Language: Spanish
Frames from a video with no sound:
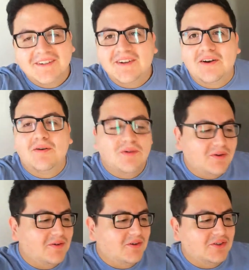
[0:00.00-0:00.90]
no,
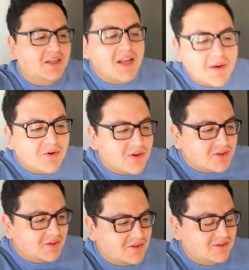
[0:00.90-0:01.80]
no, no sería
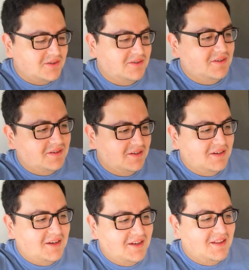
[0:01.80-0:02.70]
amoroso
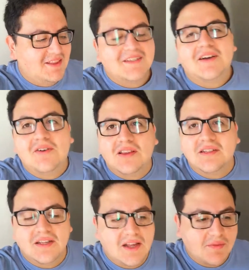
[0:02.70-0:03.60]
de esa onda,
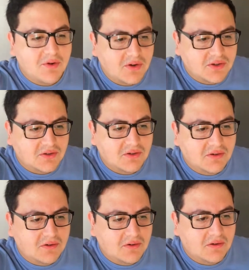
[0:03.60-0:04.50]
sería
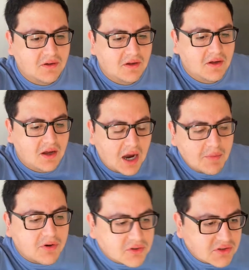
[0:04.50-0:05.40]
amoroso,
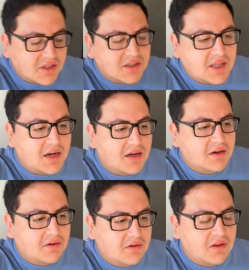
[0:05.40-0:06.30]
amoroso
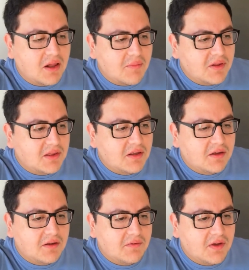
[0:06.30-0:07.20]
centrado, de repente
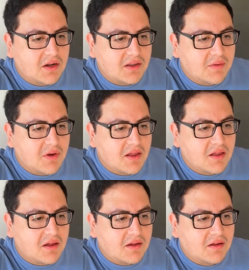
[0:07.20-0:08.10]
ver el
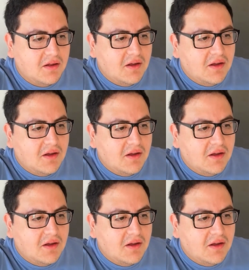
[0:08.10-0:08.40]
tema,